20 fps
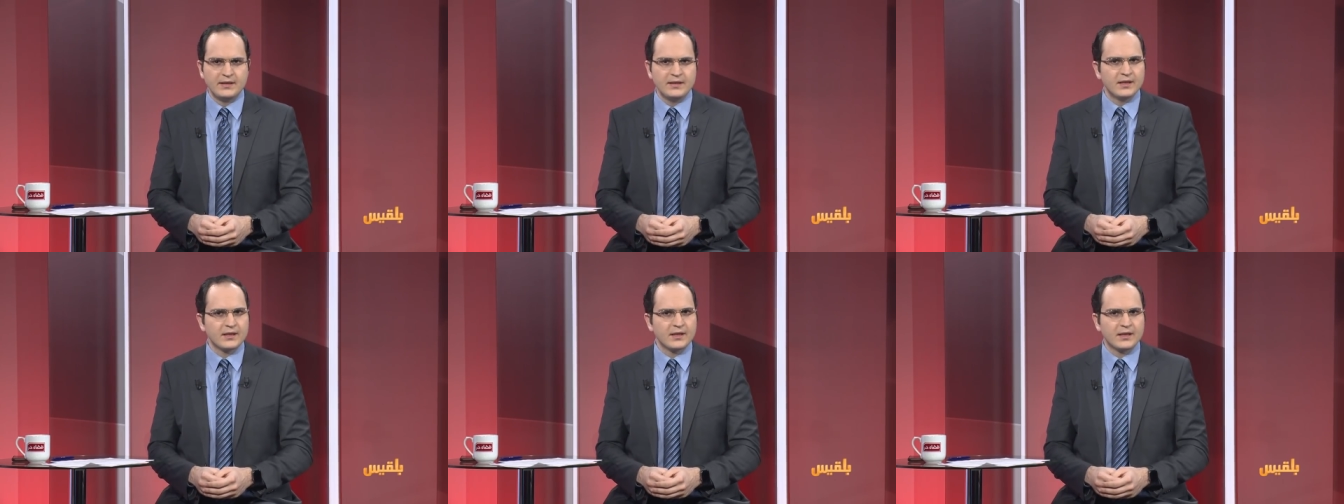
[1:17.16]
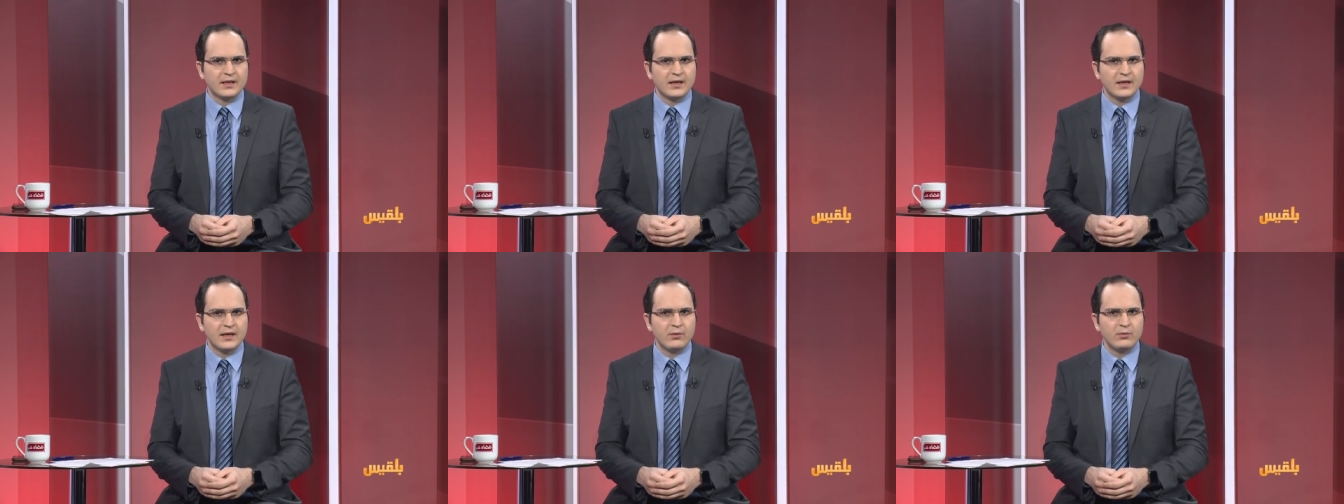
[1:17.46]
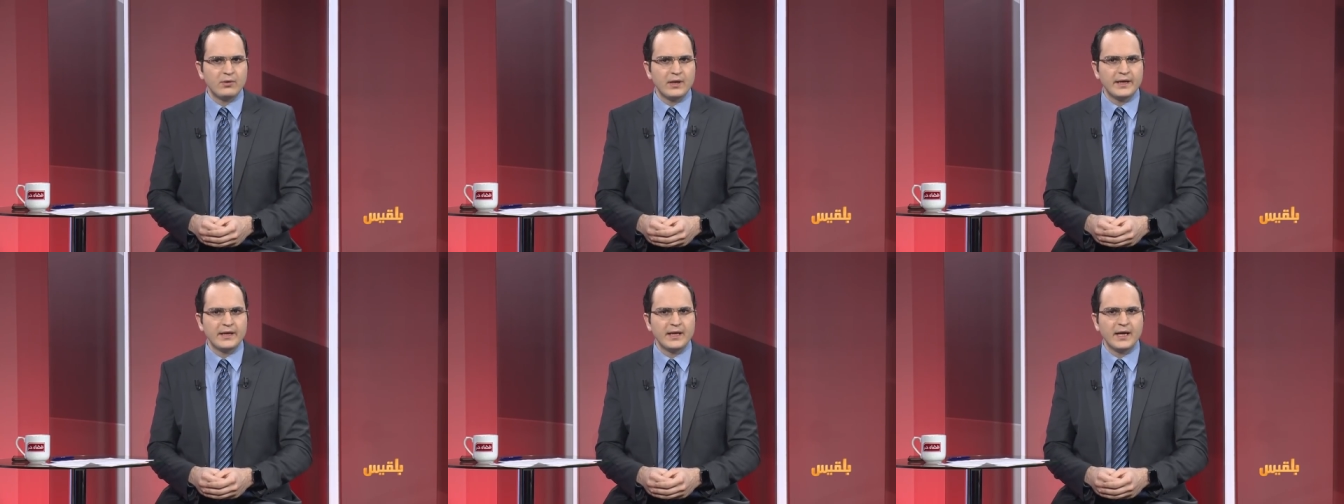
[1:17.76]
يرى
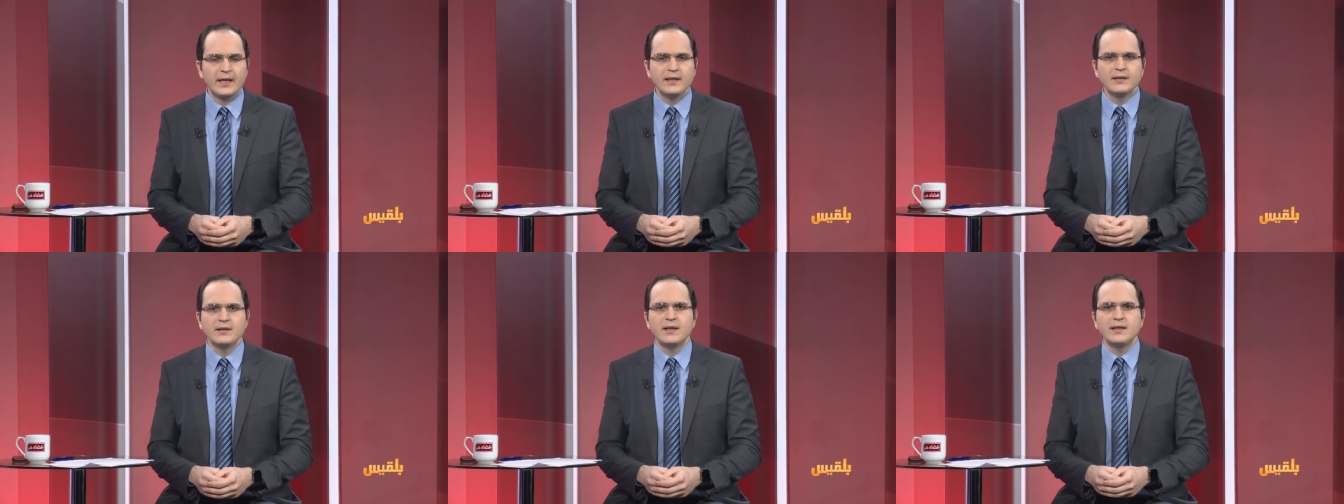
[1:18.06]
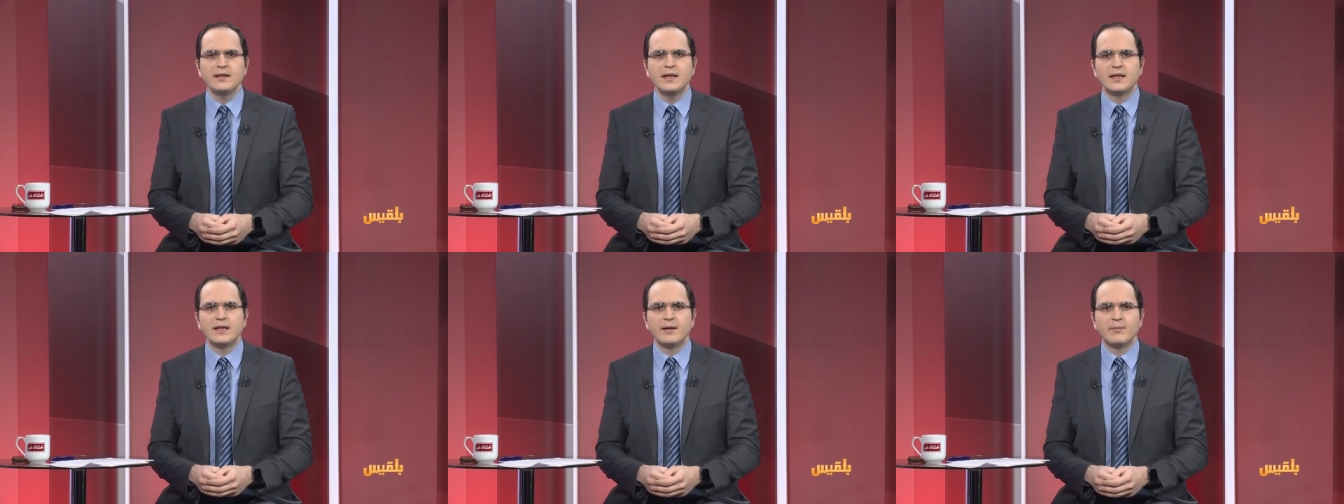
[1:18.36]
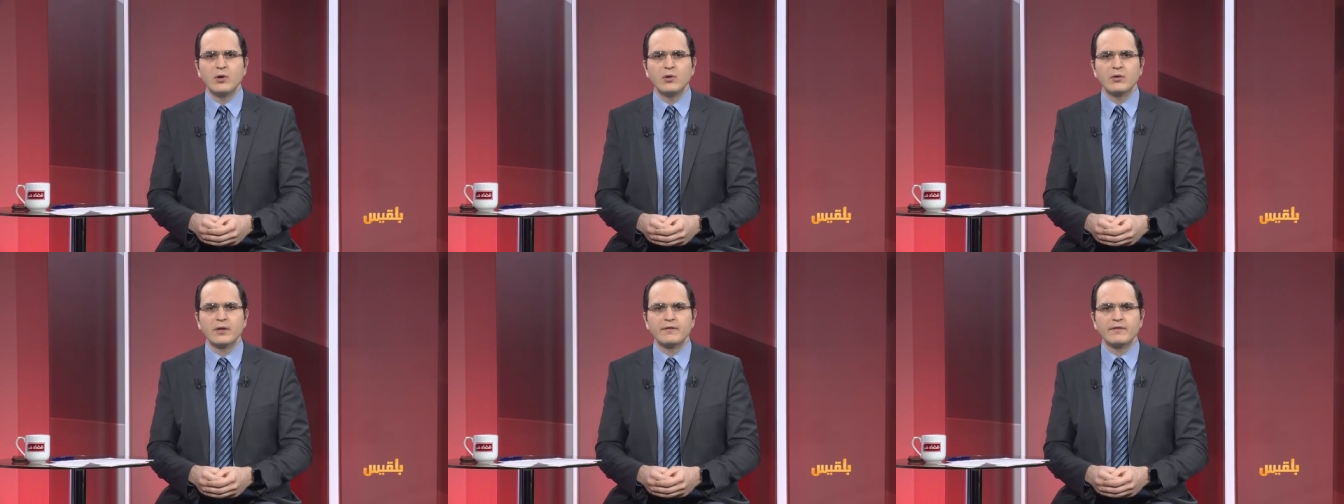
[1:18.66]
هؤلاء أيضا أن
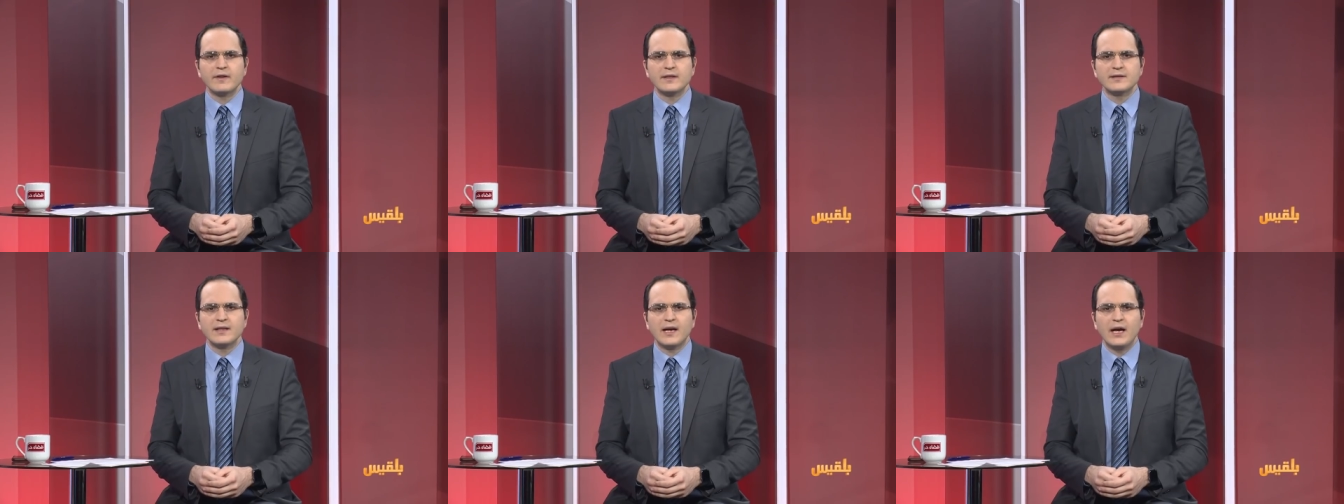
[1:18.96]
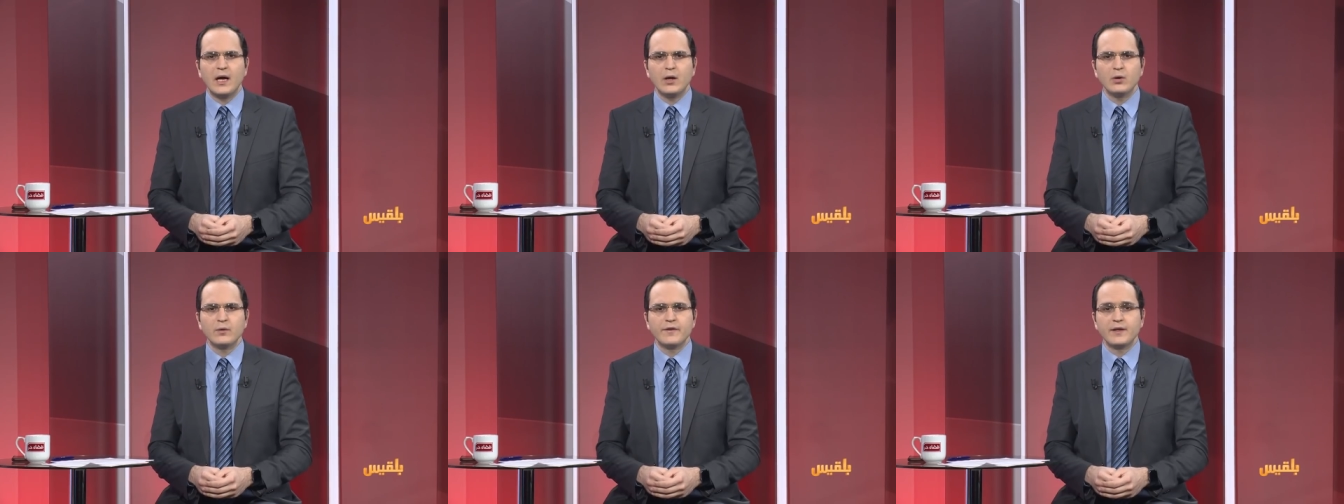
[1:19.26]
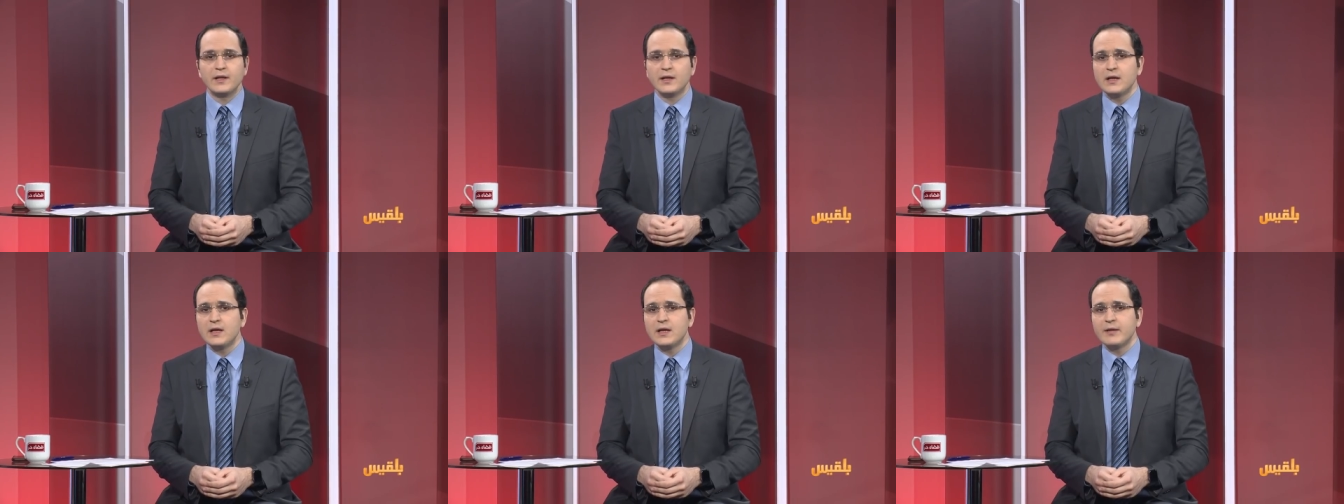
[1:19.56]
موقف التحالف
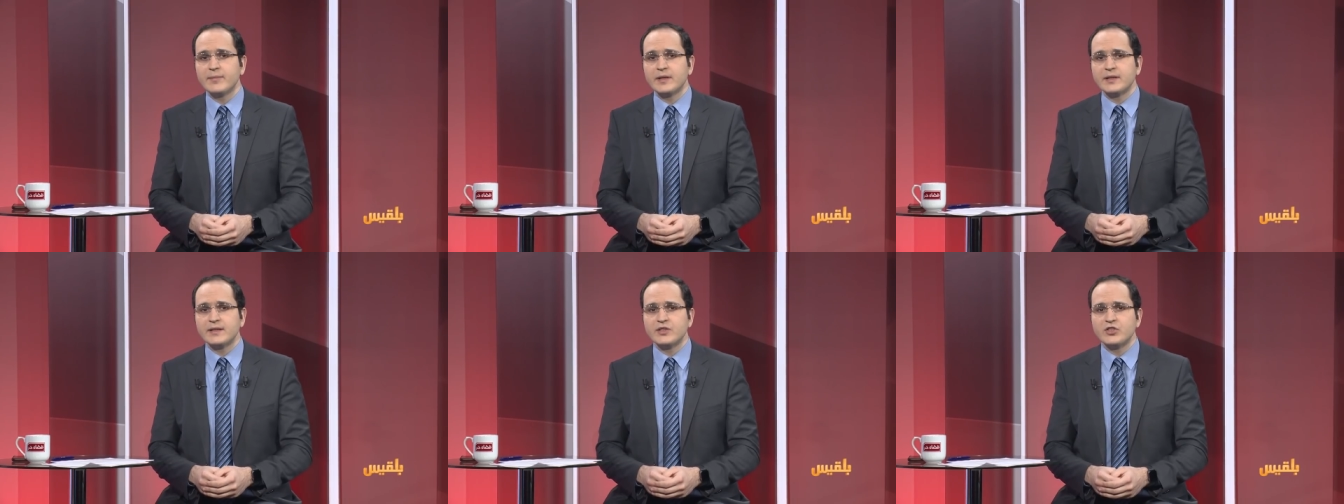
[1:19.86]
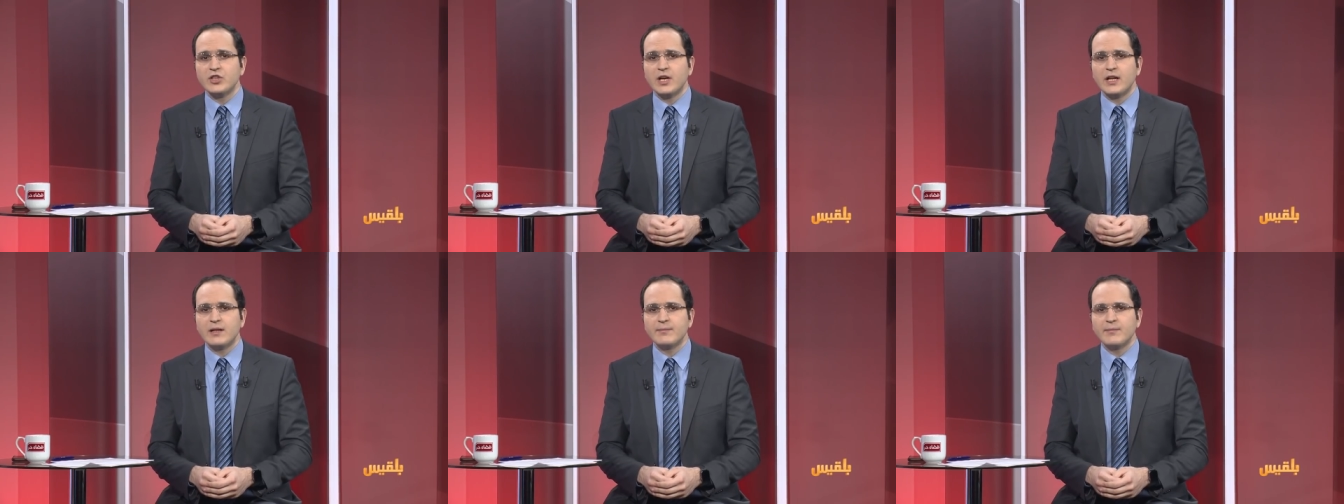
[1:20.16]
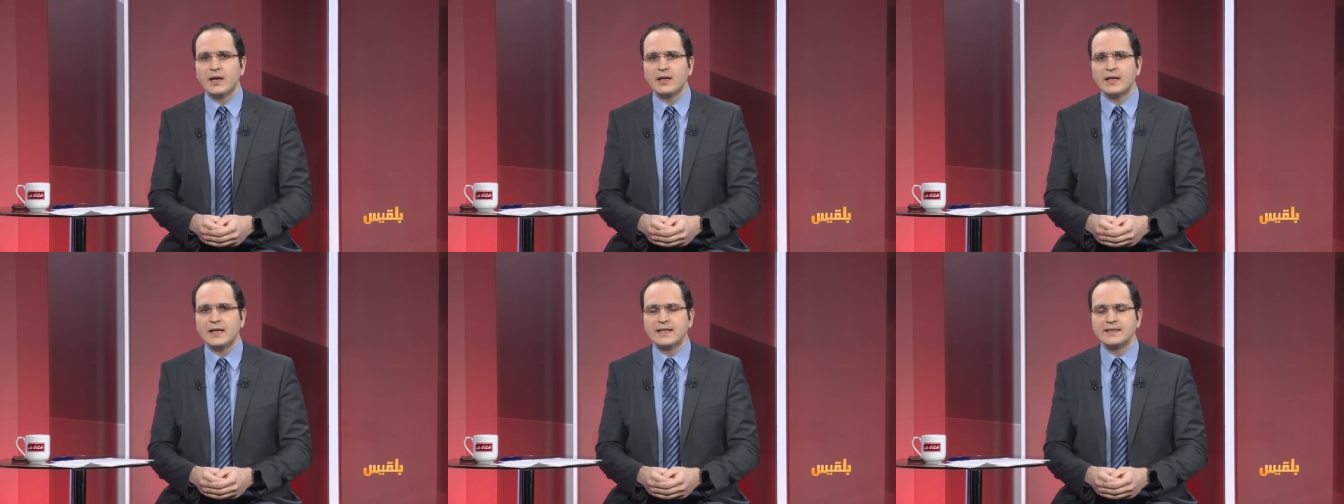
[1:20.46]
الغامض تجاه
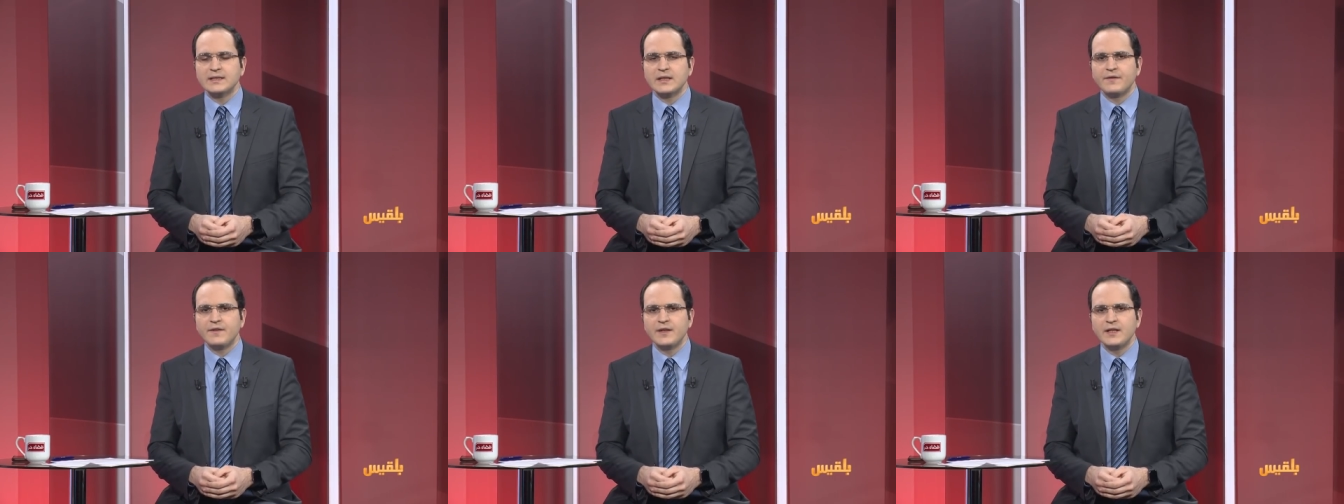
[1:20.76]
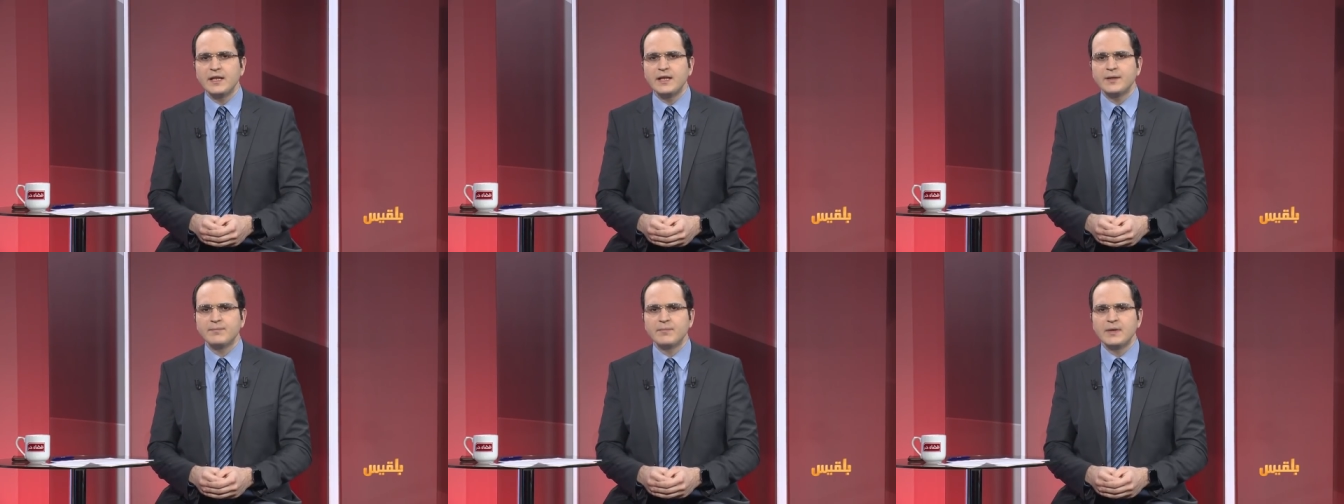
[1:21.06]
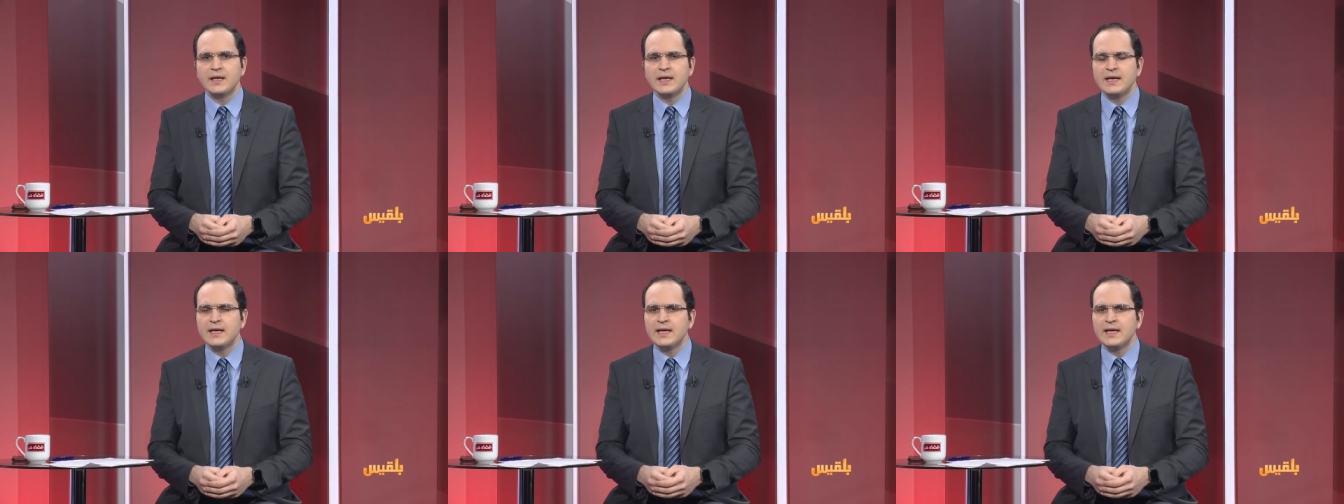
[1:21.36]
المعركة في نهم